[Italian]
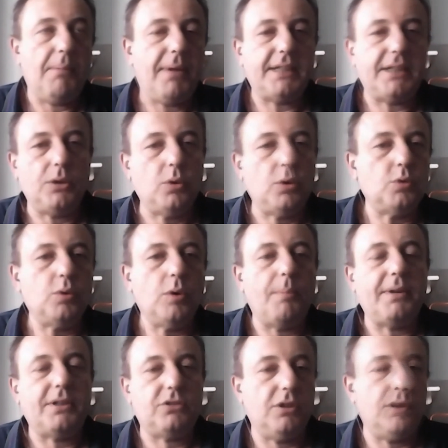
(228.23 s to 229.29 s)
a parte una o
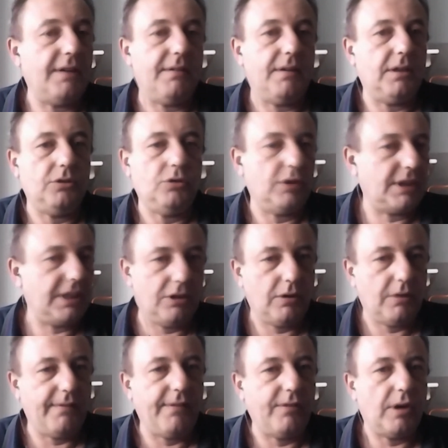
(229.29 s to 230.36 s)
due persone hanno, che
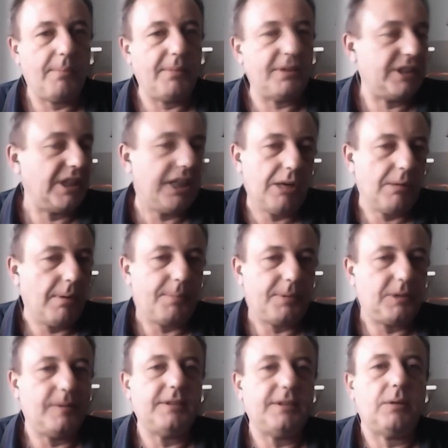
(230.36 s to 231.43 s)
non avevano la mascherina, ma
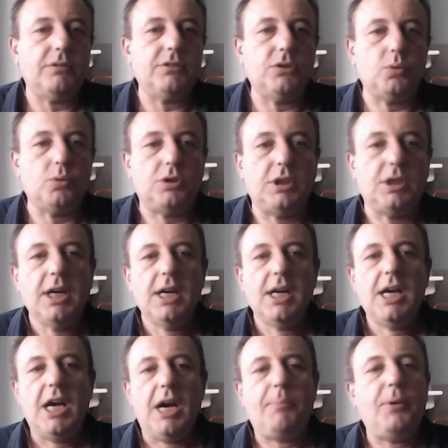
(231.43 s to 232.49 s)
praticamente quasi tutti,
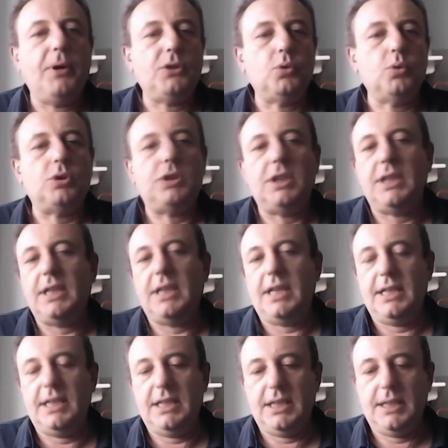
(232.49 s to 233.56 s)
e poi tutti
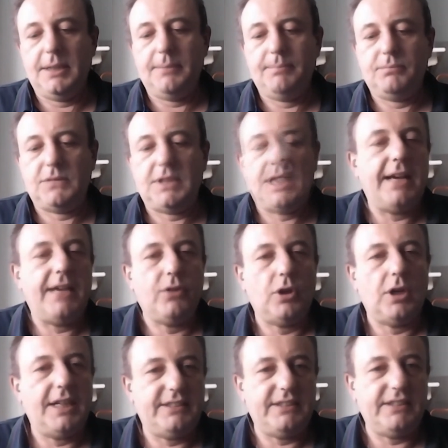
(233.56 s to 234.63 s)
eh,
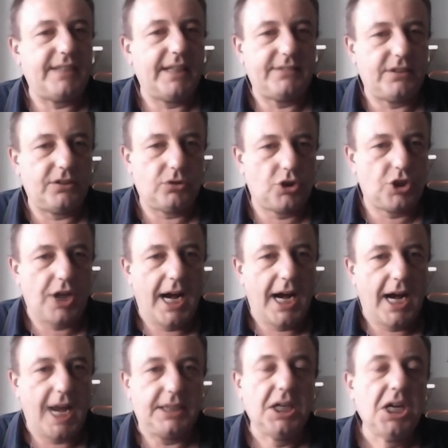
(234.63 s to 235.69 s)
tenevano le distanze
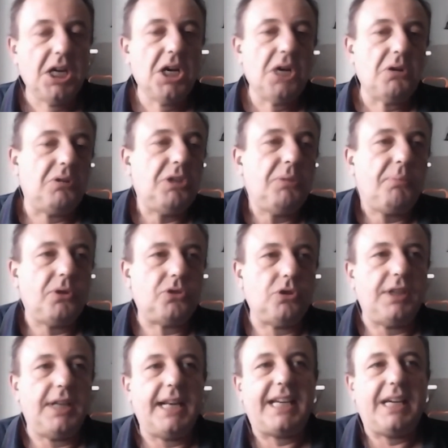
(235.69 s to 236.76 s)
sociali. Quindi
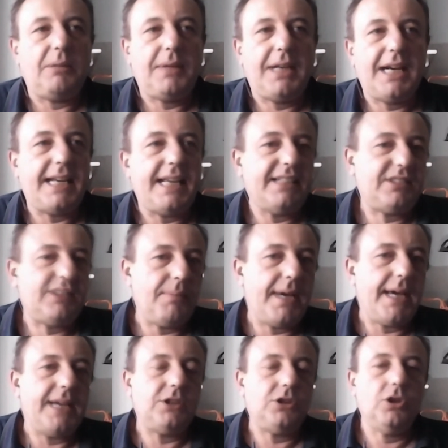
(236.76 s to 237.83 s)
posso dire che il milanese
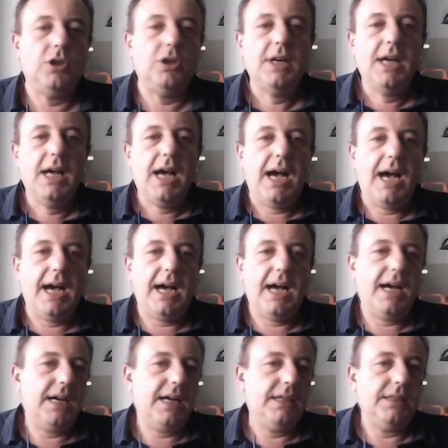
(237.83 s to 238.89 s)
medio
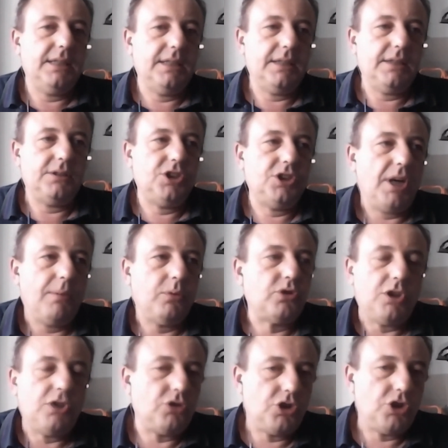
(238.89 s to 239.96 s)
ha eh, diciamo, un
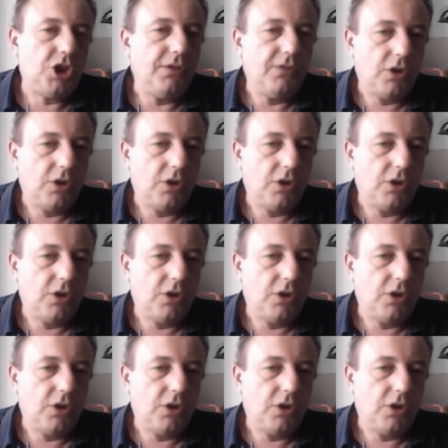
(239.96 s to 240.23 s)
senso